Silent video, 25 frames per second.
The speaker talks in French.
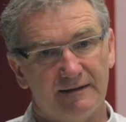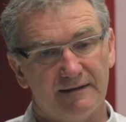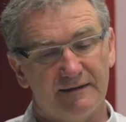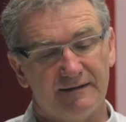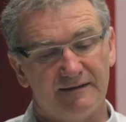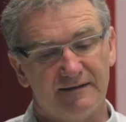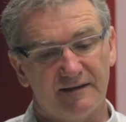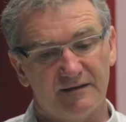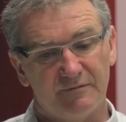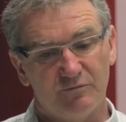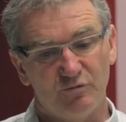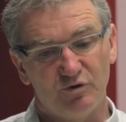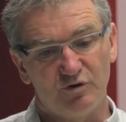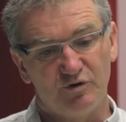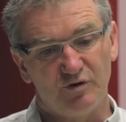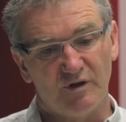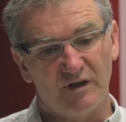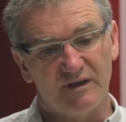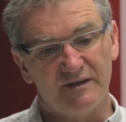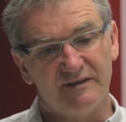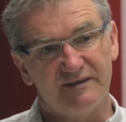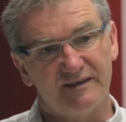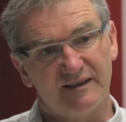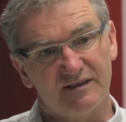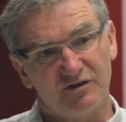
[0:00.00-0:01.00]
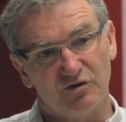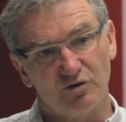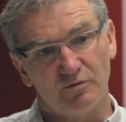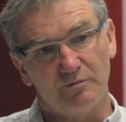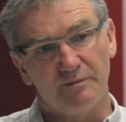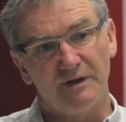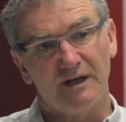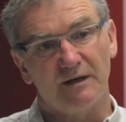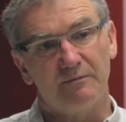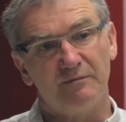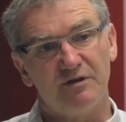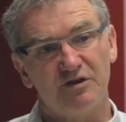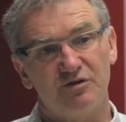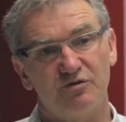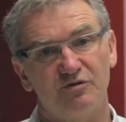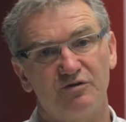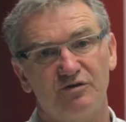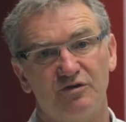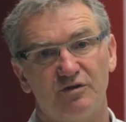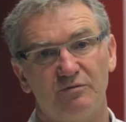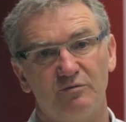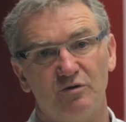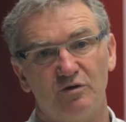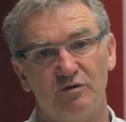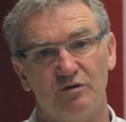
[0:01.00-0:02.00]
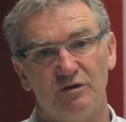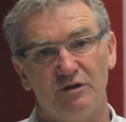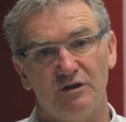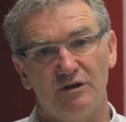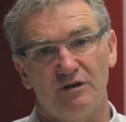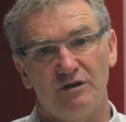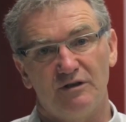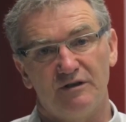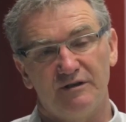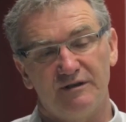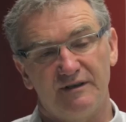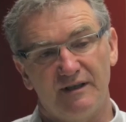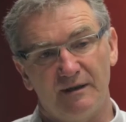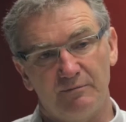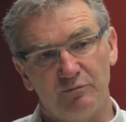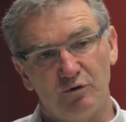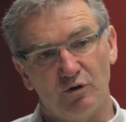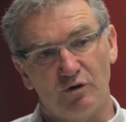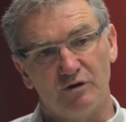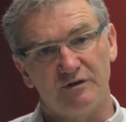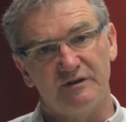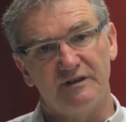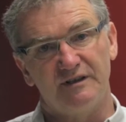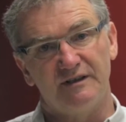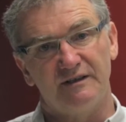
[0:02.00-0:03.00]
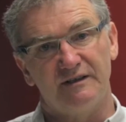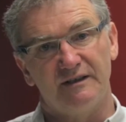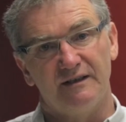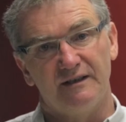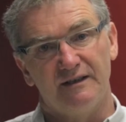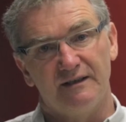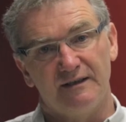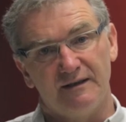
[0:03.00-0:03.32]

Et cette mutualisation permet justement d'apporter